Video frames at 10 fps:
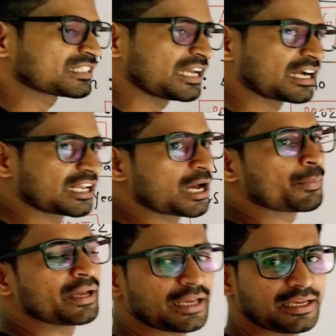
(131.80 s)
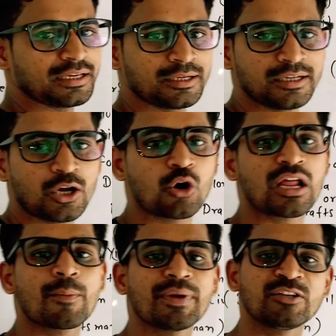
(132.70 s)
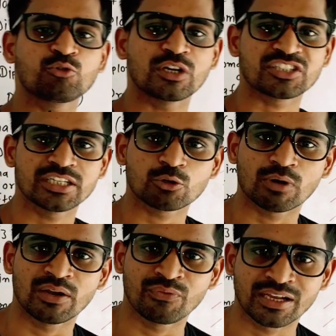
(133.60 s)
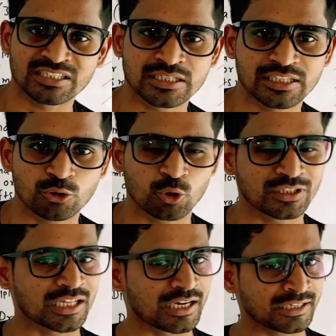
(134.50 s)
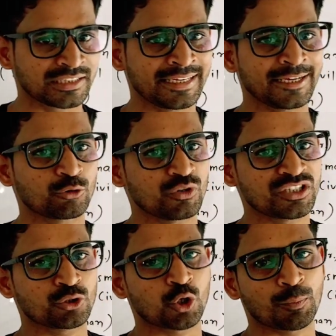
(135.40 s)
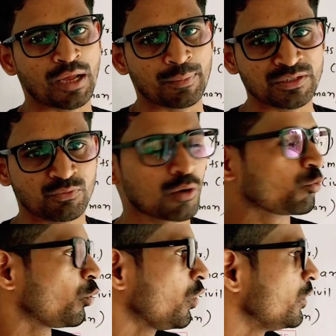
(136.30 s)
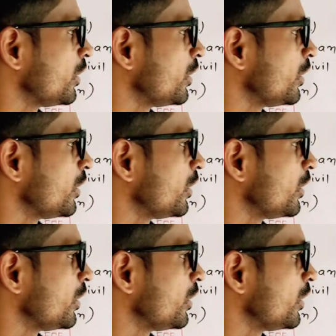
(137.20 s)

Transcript: वर्ष के अगर आप हैं और आप एजुकेशनल क्वालिफिकेशन की योग्यता रखते हैं तो निश्चित तौर पे आप इस फॉर्म को